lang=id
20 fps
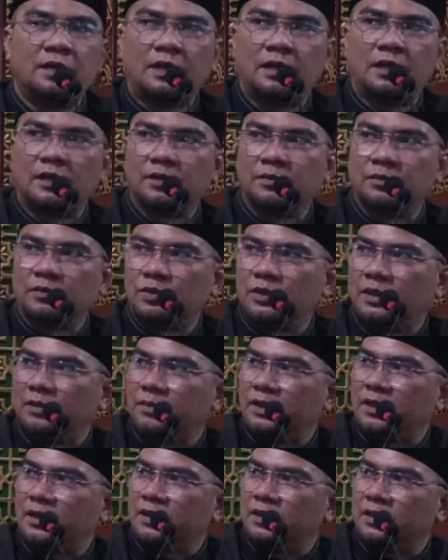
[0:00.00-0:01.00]
alim
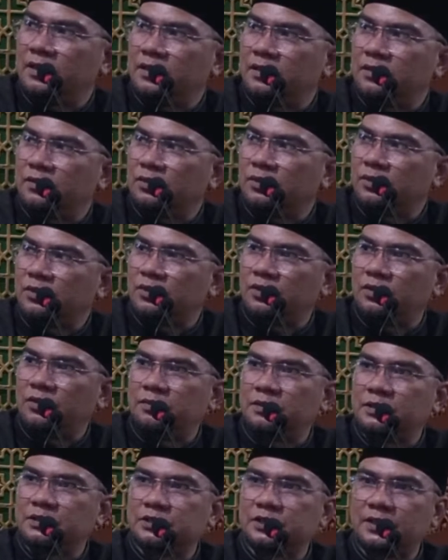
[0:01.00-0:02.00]
ulama, tokoh
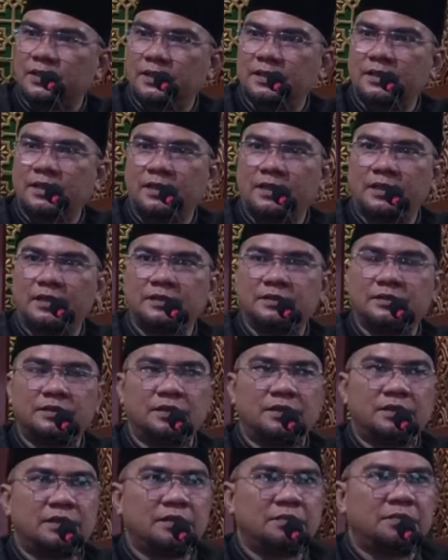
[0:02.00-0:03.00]
masyarakat,
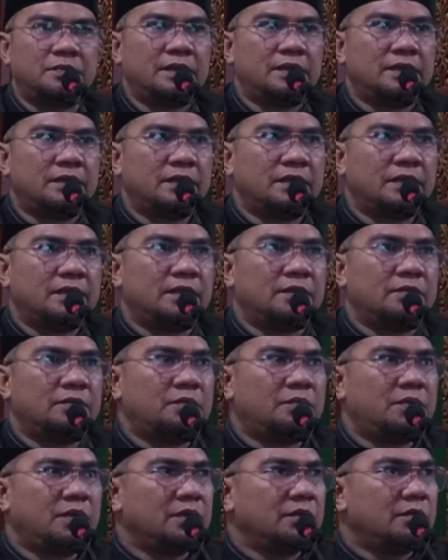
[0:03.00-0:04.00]
cerdik pandai,
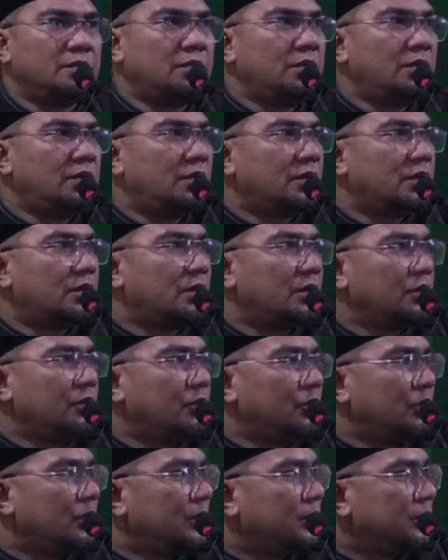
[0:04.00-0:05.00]
Bapak Ibu,
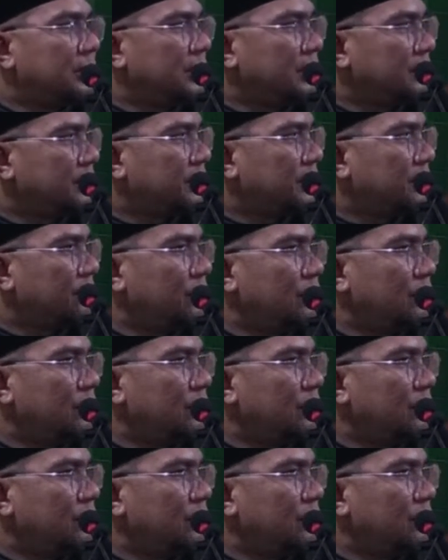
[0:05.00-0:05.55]
orang-orang tua yang saya